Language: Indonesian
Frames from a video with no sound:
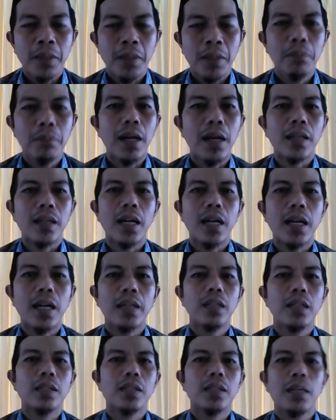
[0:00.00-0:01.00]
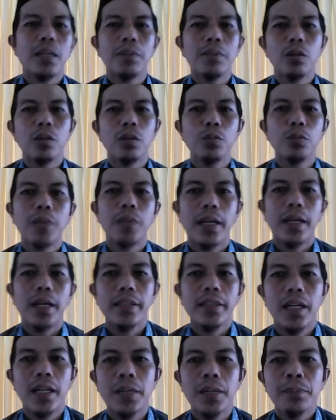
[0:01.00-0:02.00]
maka kita
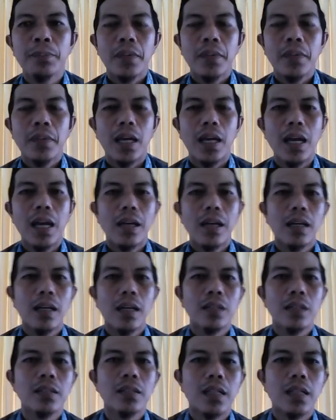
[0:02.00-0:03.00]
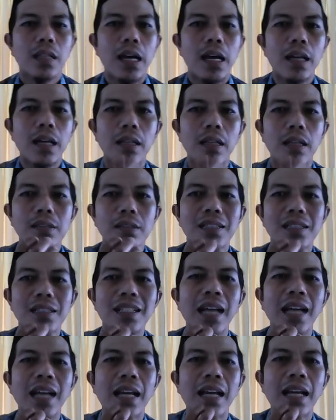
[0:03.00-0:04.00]
berupaya agar sekal,
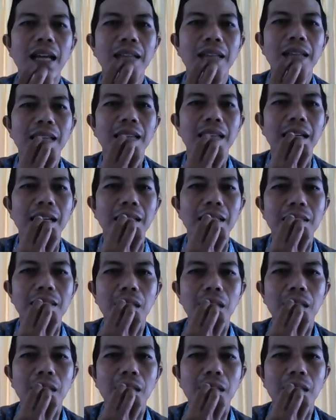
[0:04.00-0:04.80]
segala yang kita